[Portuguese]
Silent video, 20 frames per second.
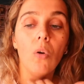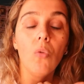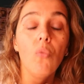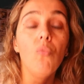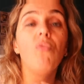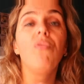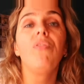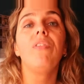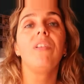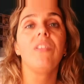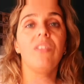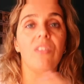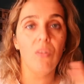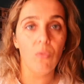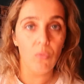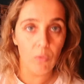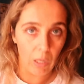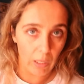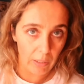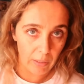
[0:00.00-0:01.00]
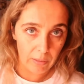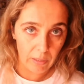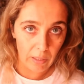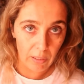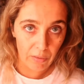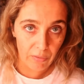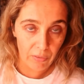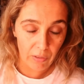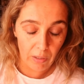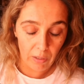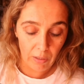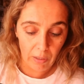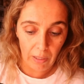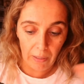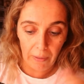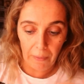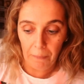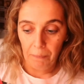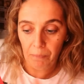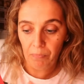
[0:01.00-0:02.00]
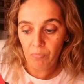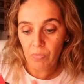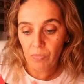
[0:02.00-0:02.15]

um vazio que ela tem na vida dela